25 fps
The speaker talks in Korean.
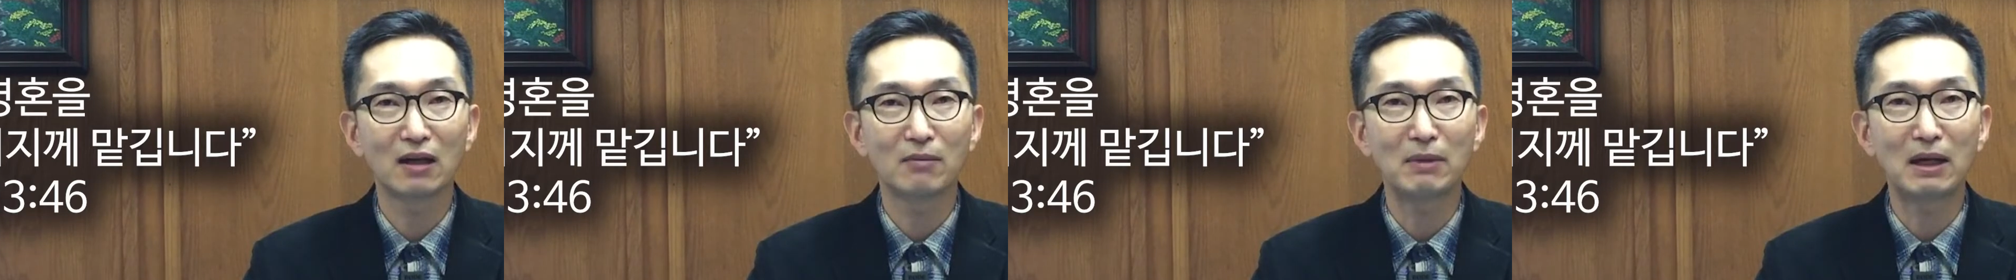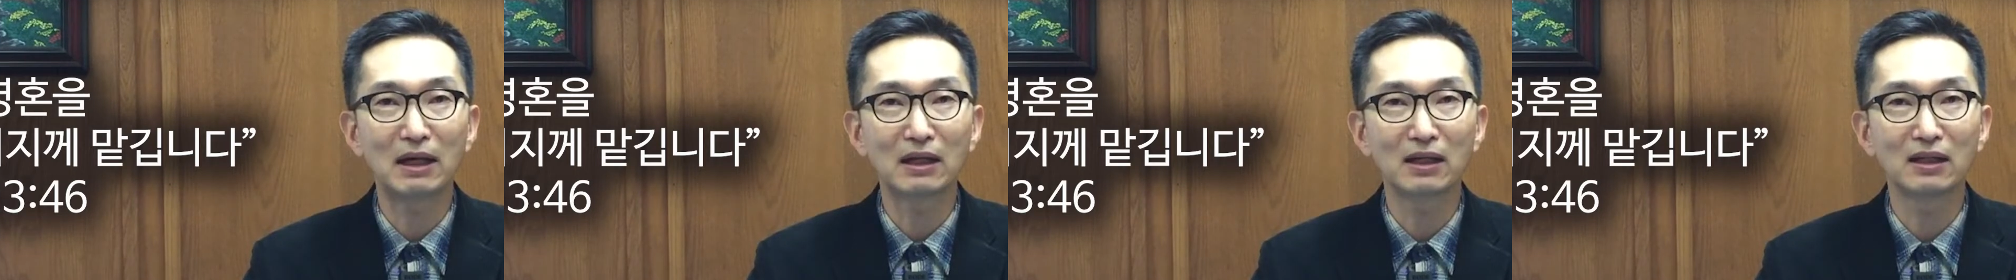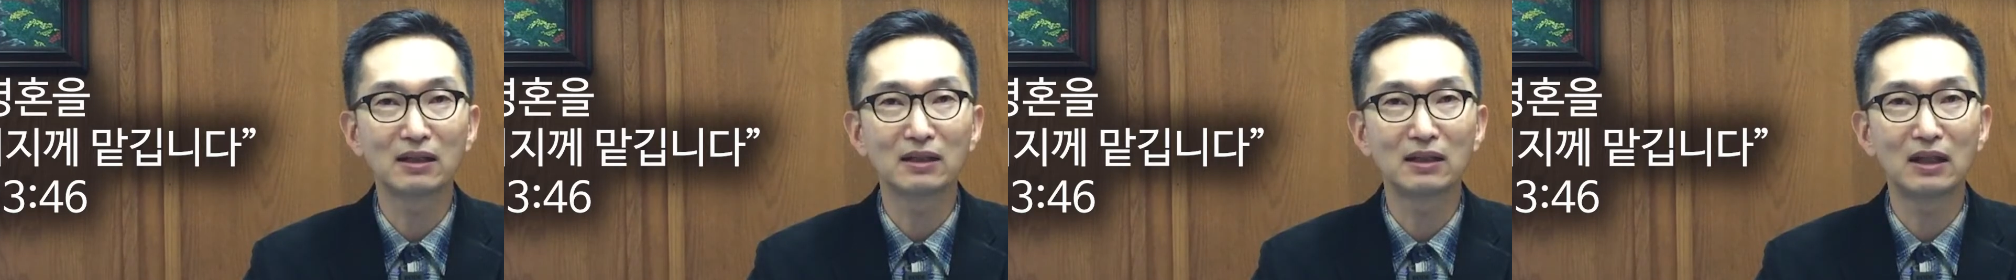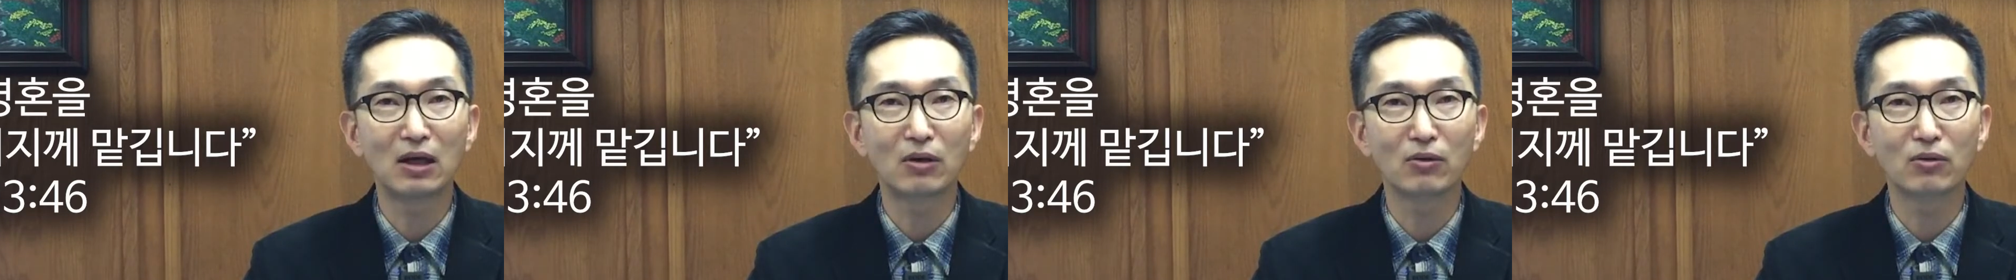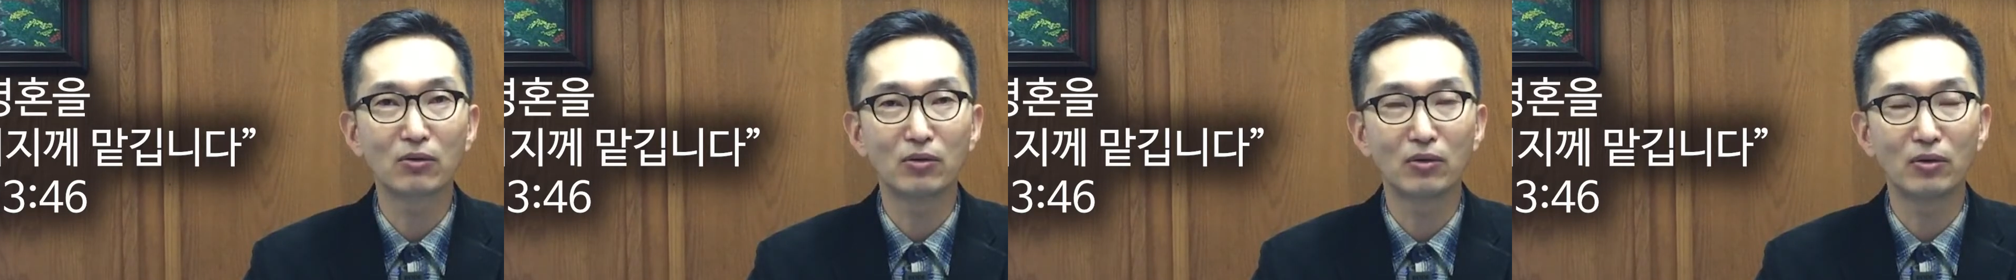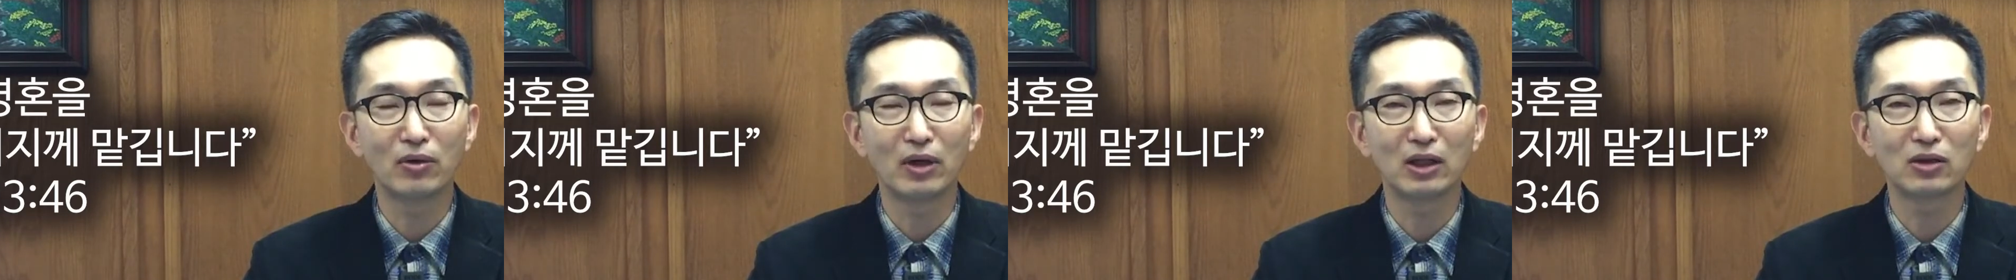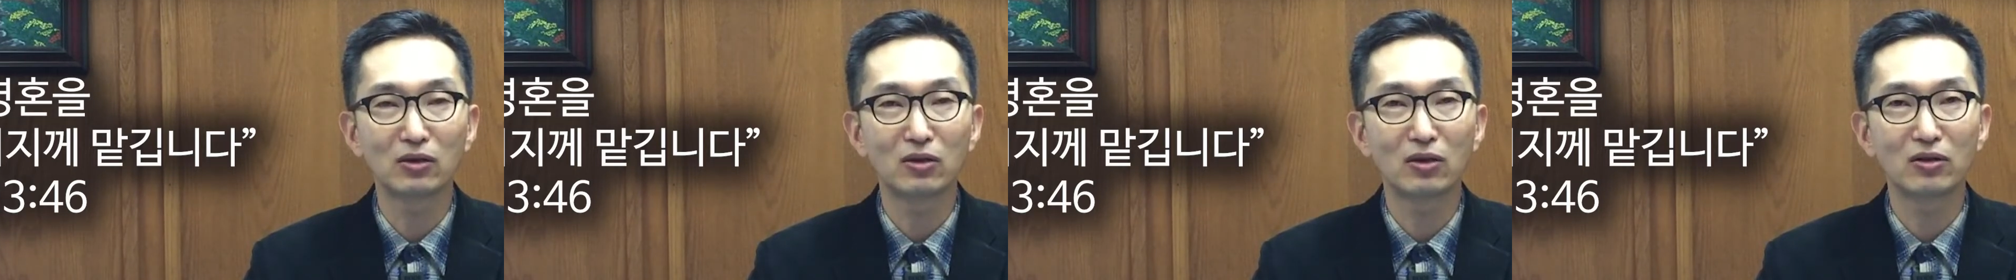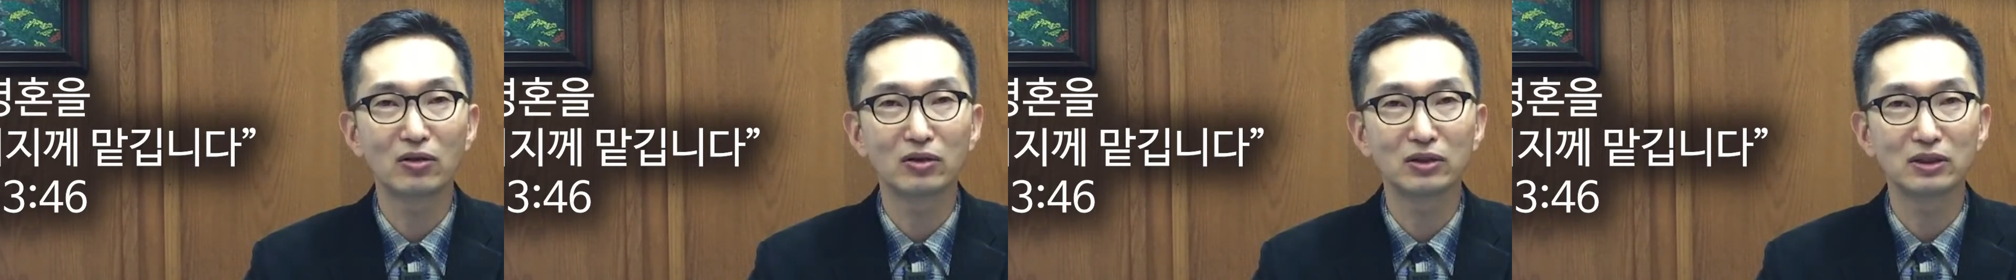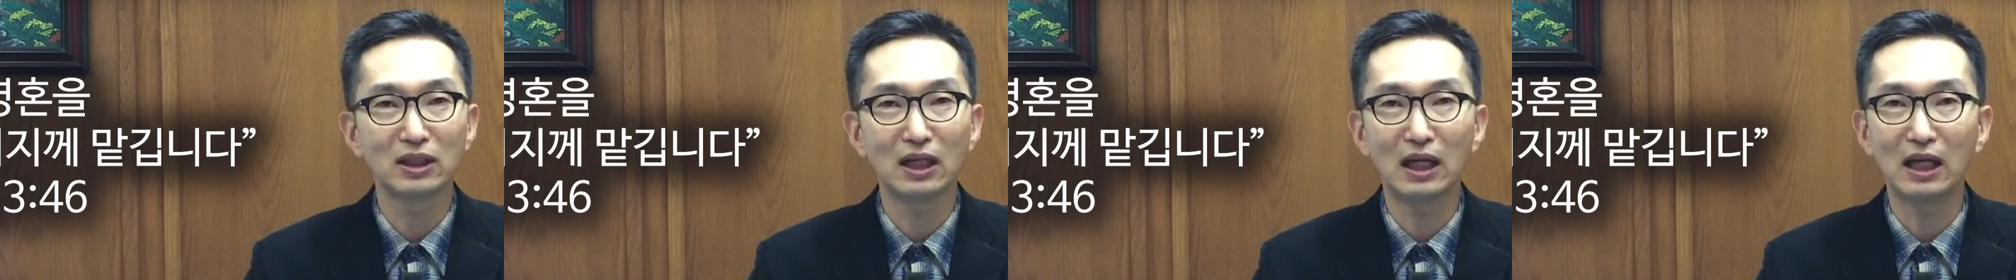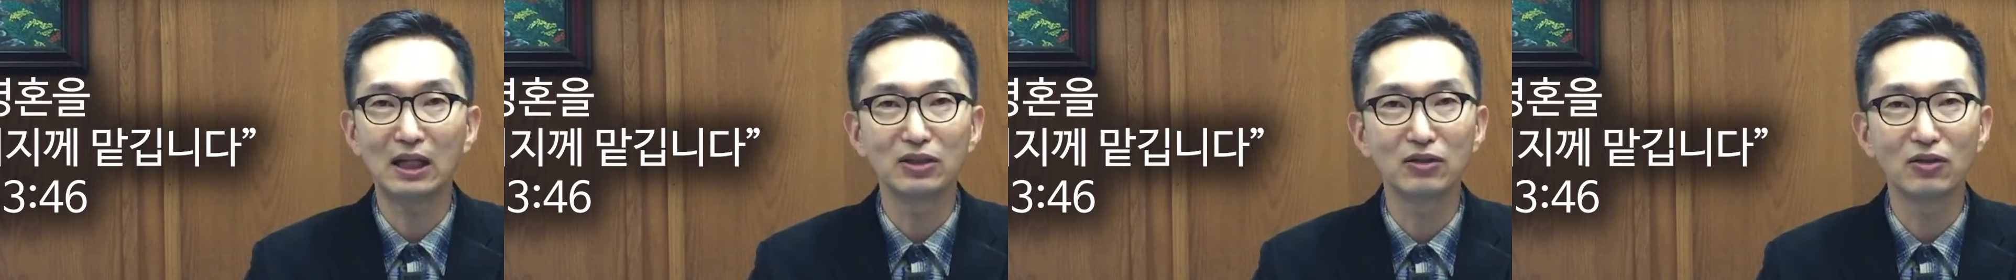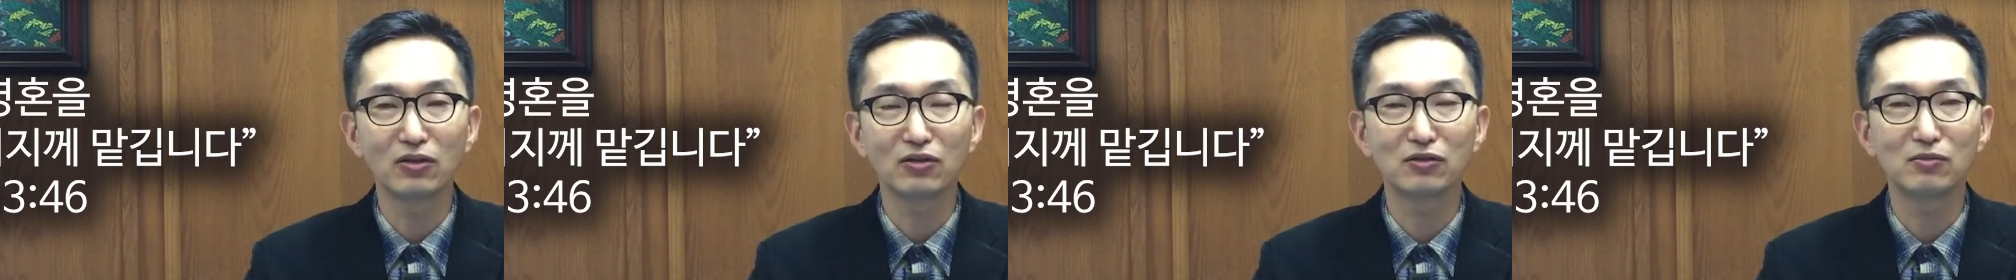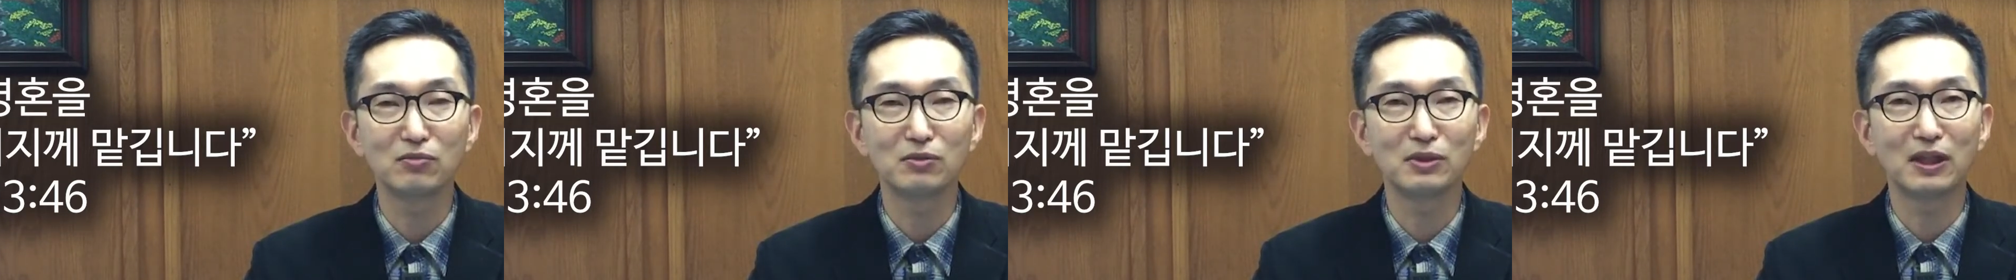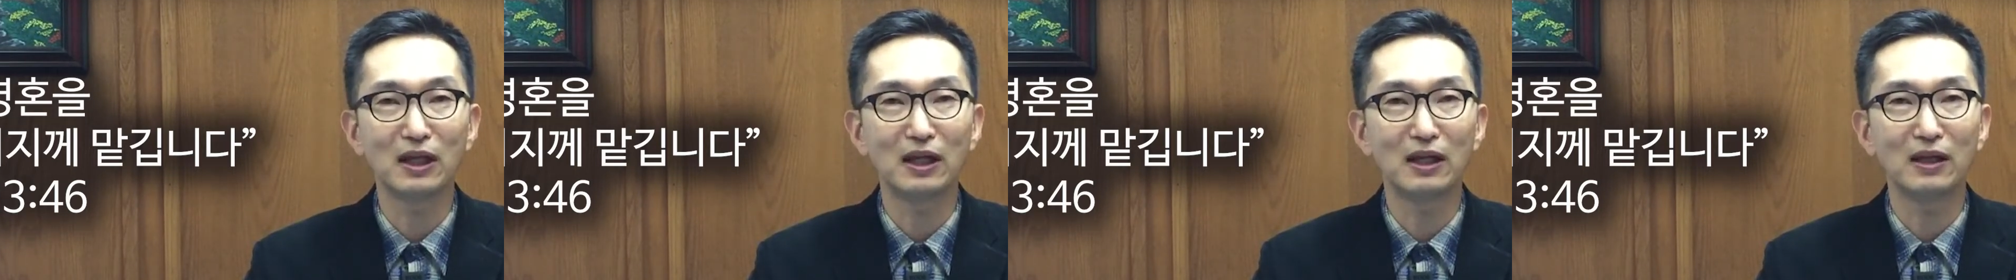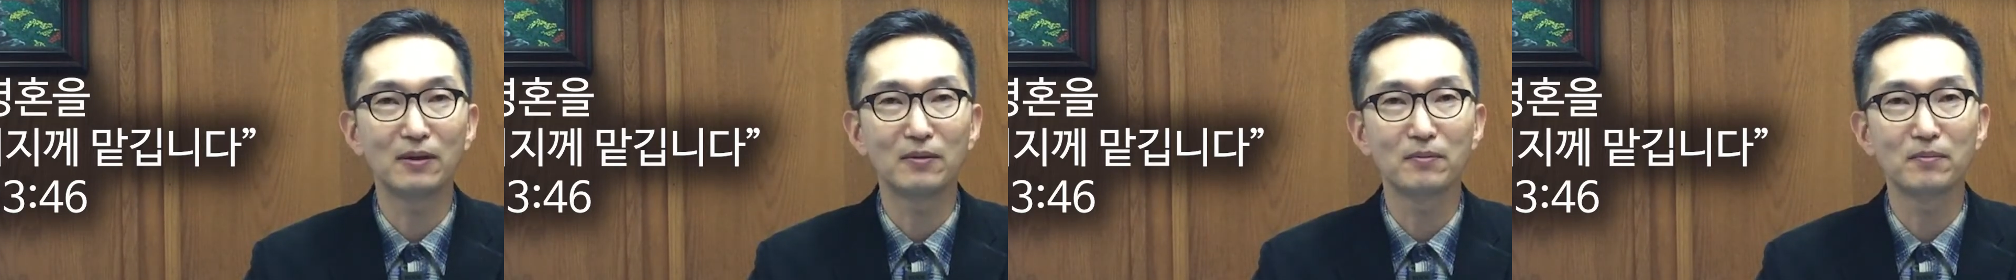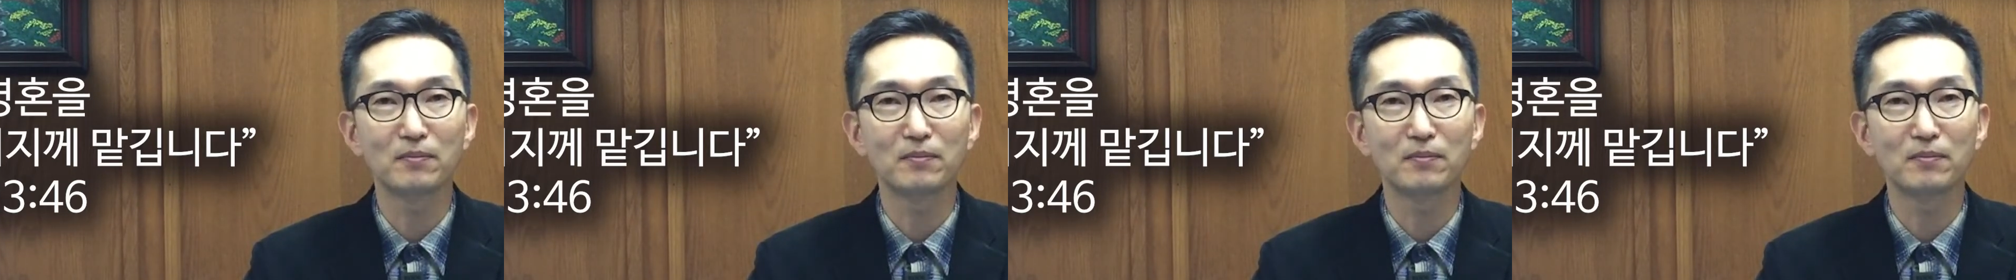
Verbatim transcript: 맡긴다고 했던 것이 아니었습니다.